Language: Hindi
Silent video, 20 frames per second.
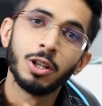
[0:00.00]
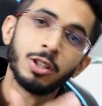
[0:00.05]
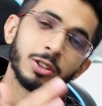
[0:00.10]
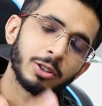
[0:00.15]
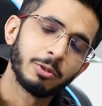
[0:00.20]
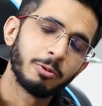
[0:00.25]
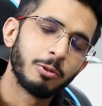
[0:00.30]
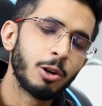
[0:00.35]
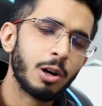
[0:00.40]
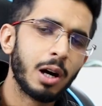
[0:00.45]

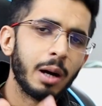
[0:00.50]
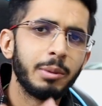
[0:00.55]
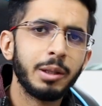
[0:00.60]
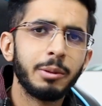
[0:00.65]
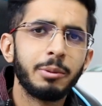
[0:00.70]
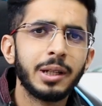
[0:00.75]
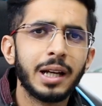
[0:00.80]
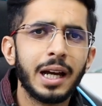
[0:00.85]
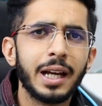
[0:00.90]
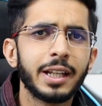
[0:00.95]
तो वो अभी
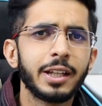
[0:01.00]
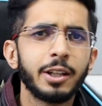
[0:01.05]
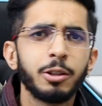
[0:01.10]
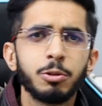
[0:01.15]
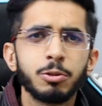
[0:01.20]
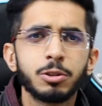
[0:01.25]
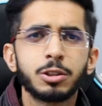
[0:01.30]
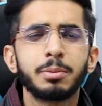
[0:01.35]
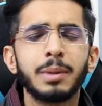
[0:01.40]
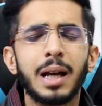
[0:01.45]
भी आएगी
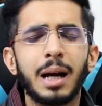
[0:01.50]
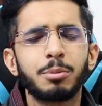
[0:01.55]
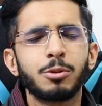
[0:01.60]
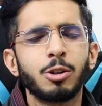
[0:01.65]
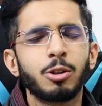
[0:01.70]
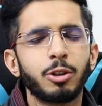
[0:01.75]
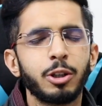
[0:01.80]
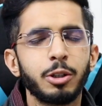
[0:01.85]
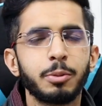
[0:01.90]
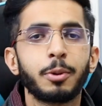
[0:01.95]
उसमें आपको
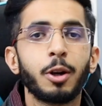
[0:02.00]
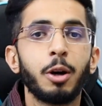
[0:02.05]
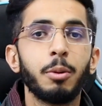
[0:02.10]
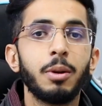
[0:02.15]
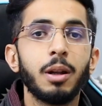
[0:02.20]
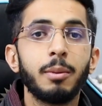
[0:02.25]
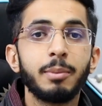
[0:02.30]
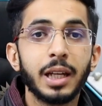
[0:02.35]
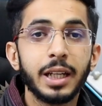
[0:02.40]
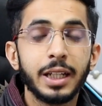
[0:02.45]
कोई
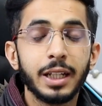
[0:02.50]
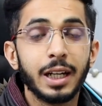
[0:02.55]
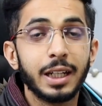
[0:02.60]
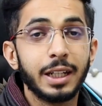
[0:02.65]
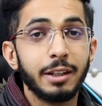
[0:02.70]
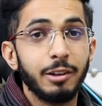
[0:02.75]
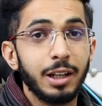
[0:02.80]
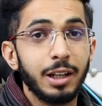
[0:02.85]
प्रॉब्लम नहीं आने